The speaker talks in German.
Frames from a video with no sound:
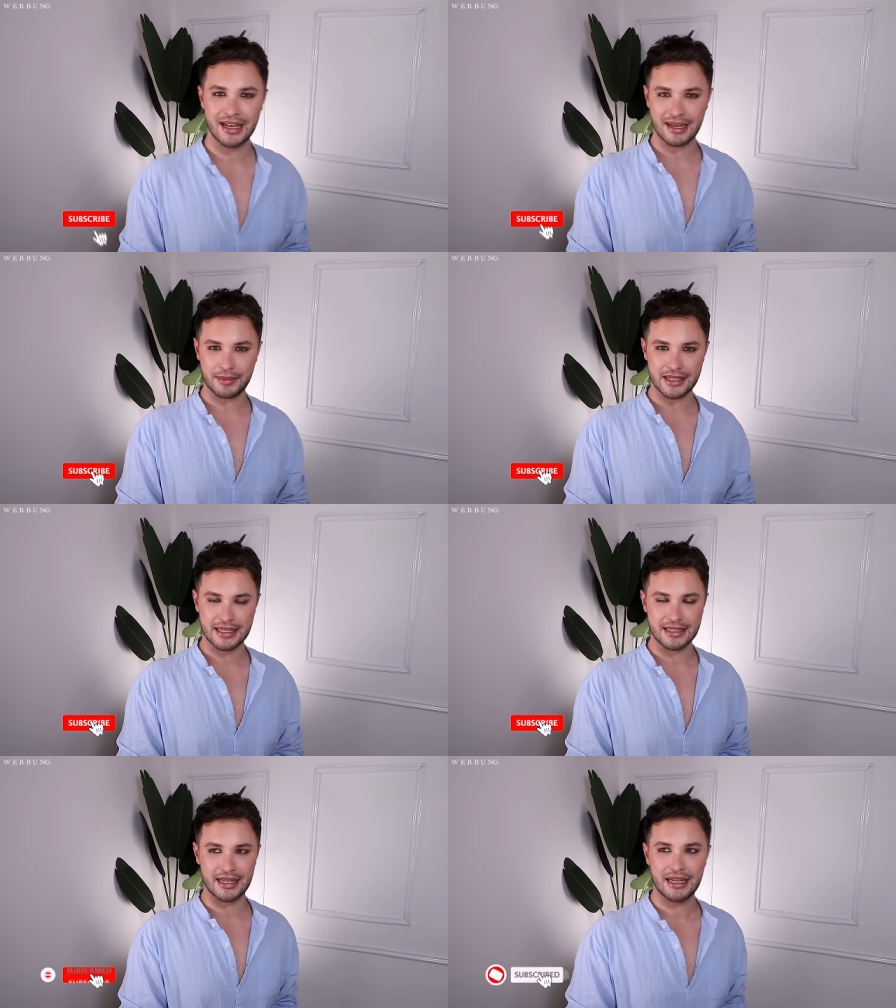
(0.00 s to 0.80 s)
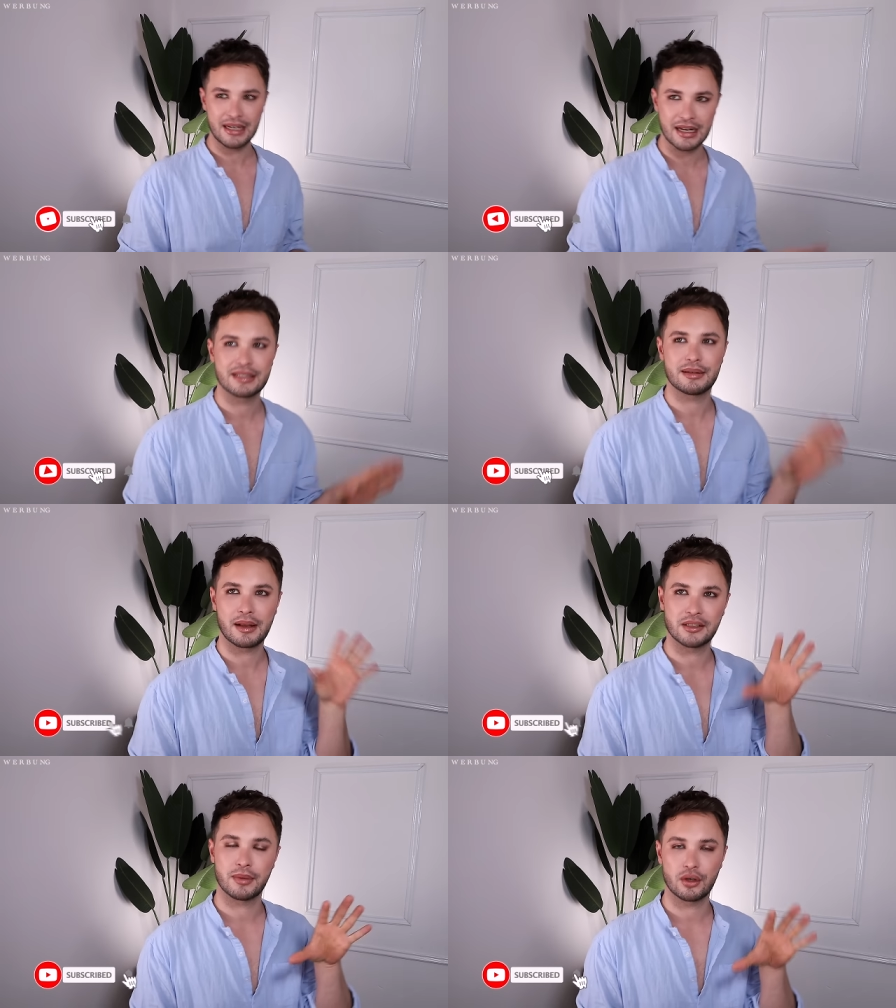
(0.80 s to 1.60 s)
Ich habe das gesehen, dass,
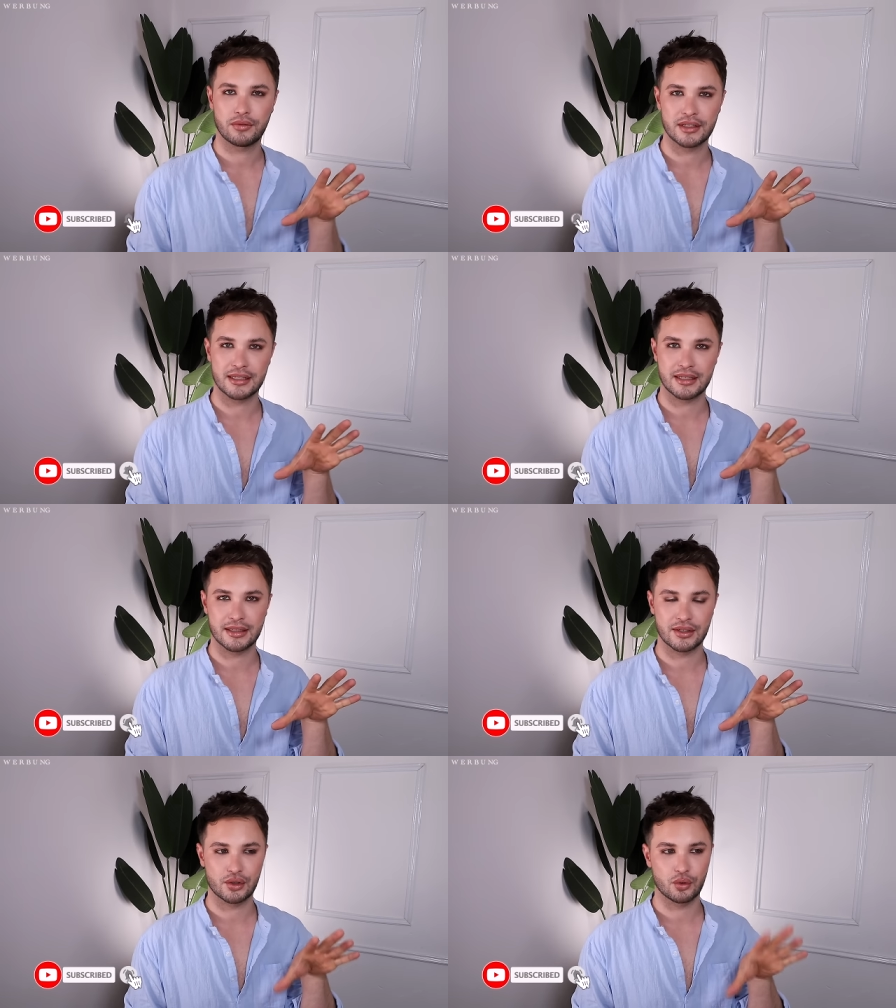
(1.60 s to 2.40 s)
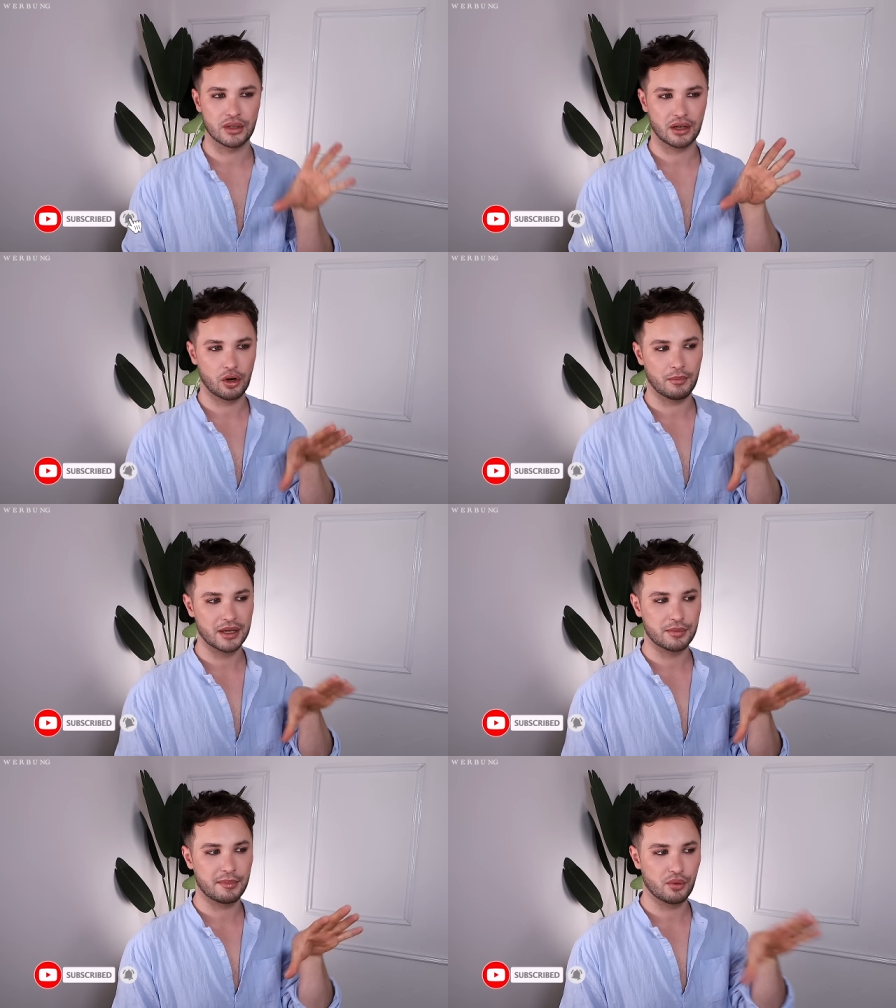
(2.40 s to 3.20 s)
also bei Look Fantastic ist es so, da kommen
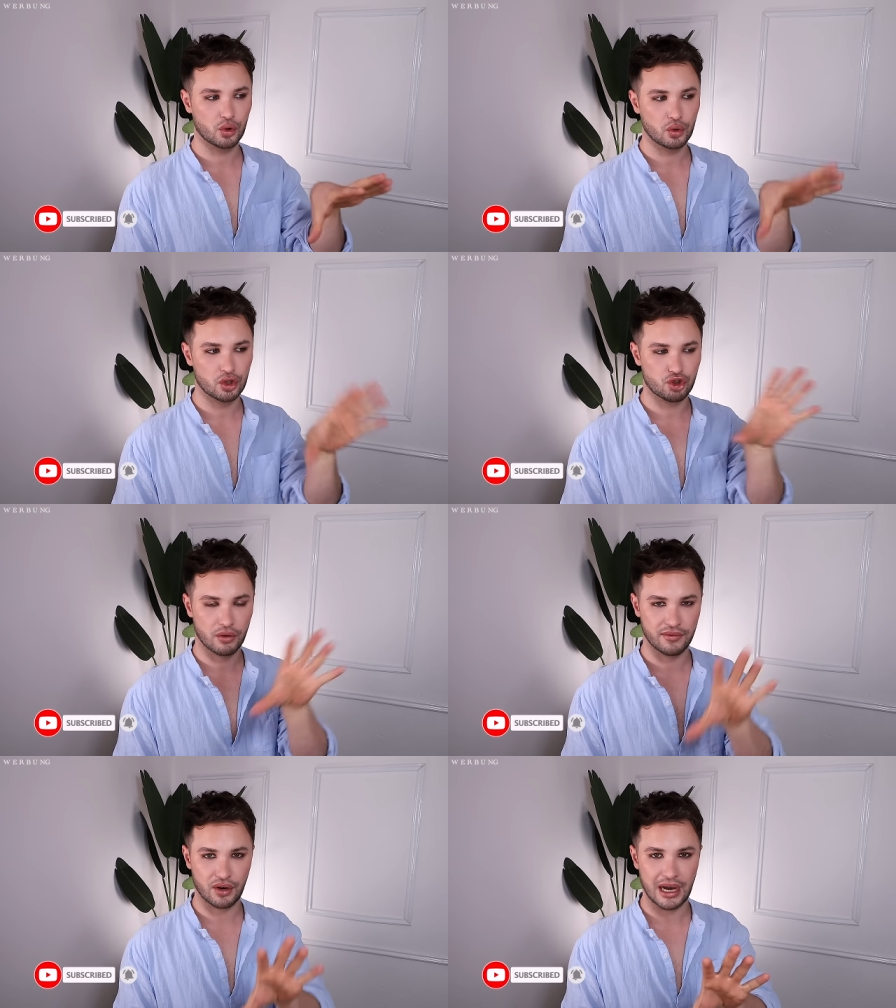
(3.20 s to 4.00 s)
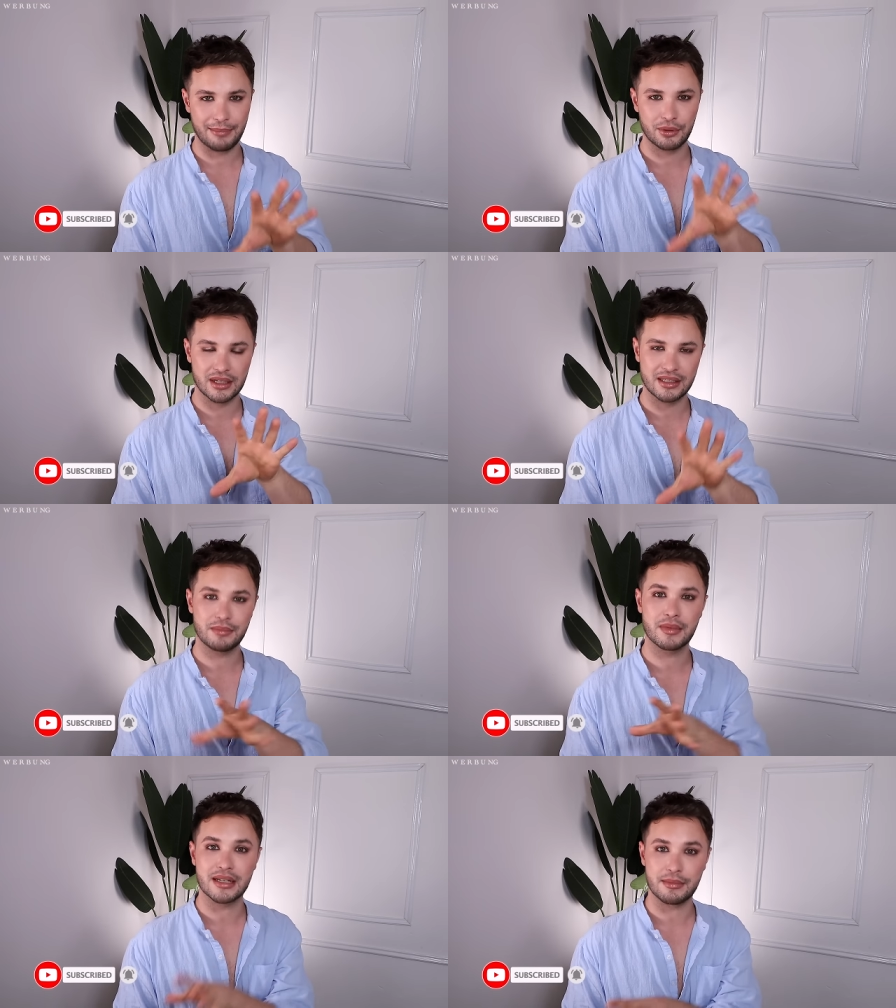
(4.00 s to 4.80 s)
manchmal Produkte schon vorab und dann
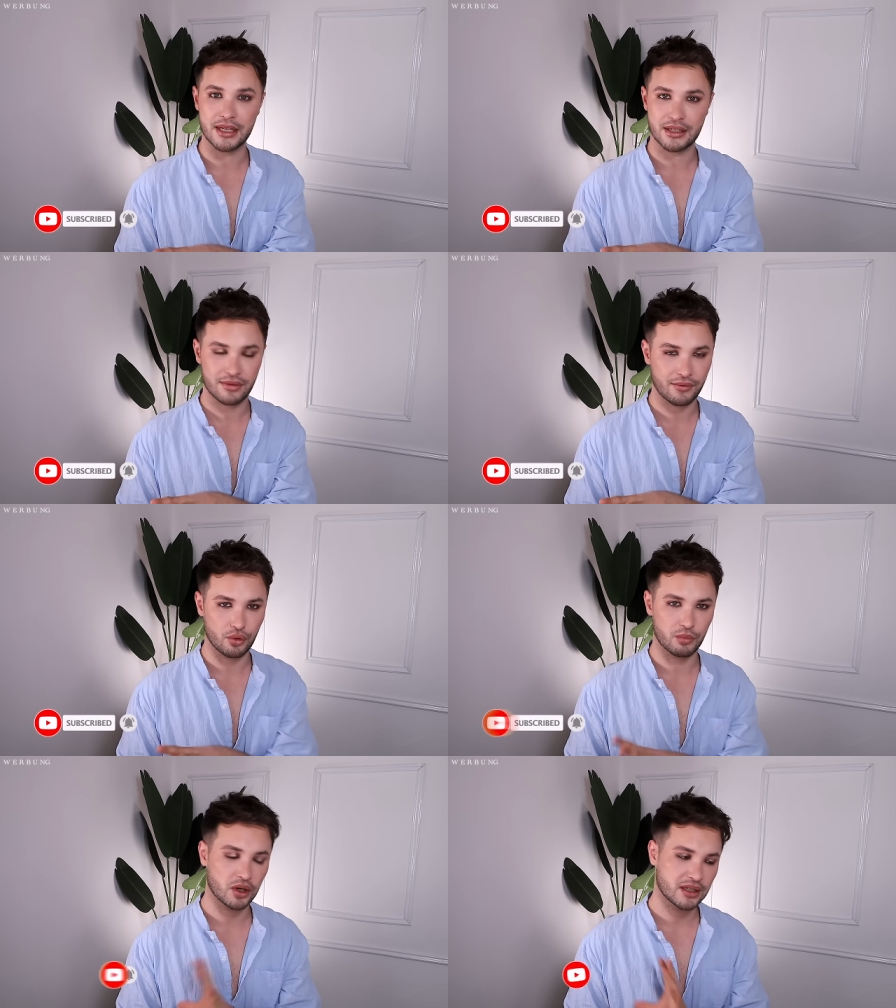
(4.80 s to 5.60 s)
sieht man demnächst verfügbar.